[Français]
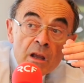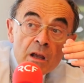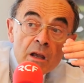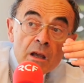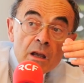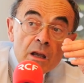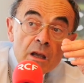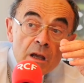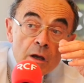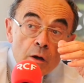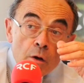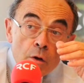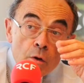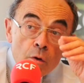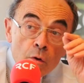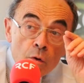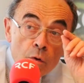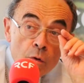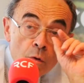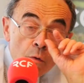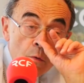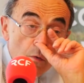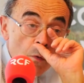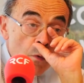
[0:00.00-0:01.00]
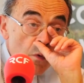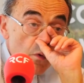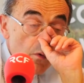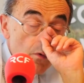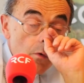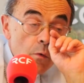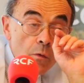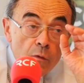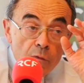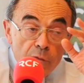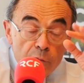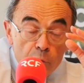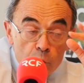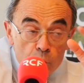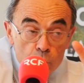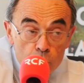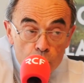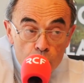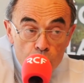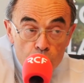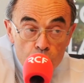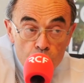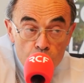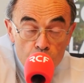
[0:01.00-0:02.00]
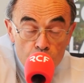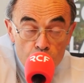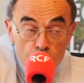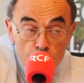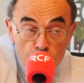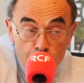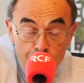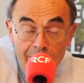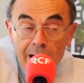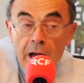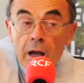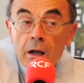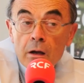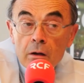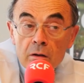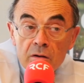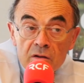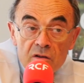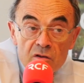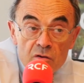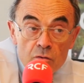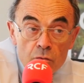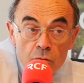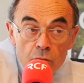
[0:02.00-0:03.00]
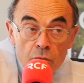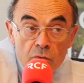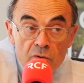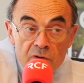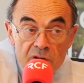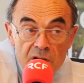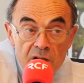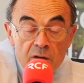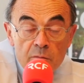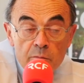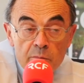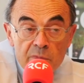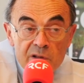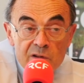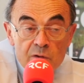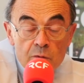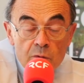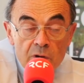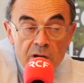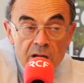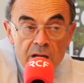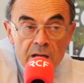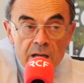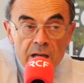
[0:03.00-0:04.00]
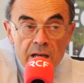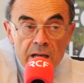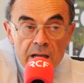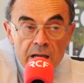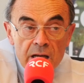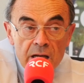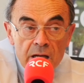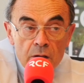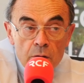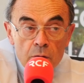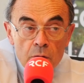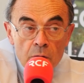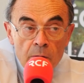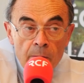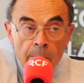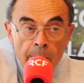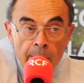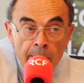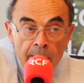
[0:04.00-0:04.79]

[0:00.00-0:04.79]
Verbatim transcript: Et euh, au, fond du, parc, disons, de cette maison-là, il y a euh,